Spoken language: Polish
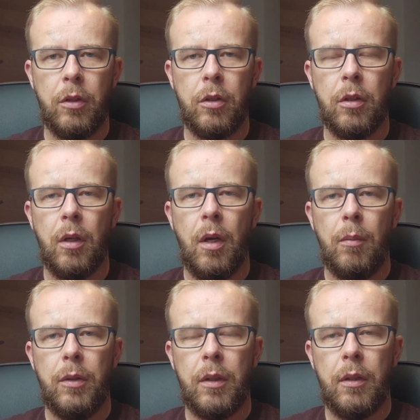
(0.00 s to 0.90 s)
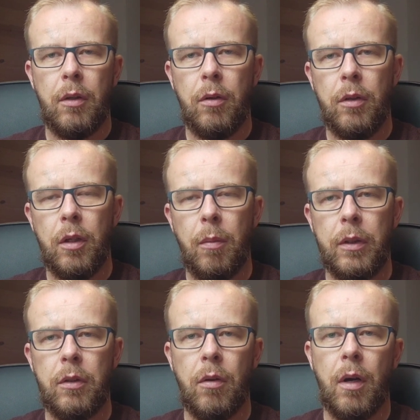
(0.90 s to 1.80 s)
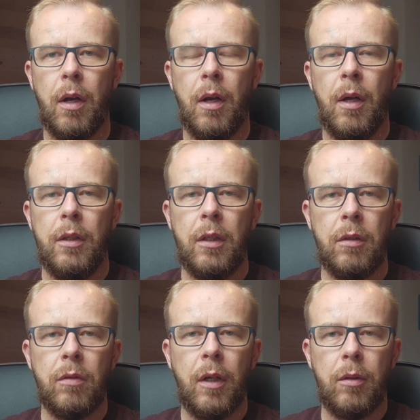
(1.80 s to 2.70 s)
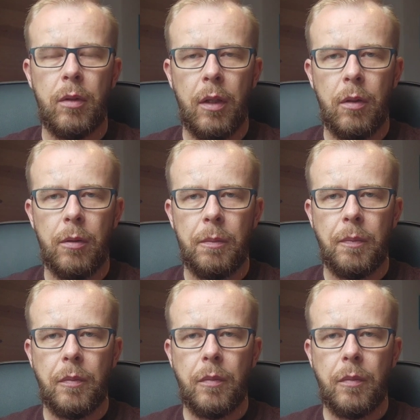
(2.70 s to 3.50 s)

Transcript: czy pisane o innych pastorach, nie ze względu na to,